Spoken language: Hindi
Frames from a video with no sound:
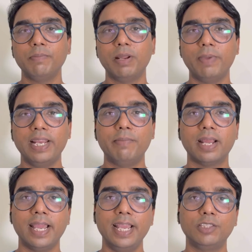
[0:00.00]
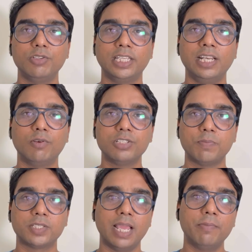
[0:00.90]
पर पहली बार आए हैं तो चैनल को
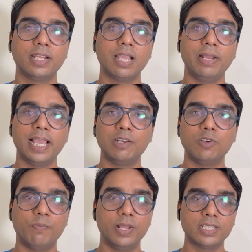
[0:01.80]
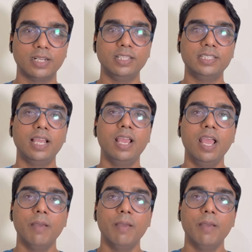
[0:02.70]
सब्सक्राइब करके बेल आइकन को प्रेस कर दीजिए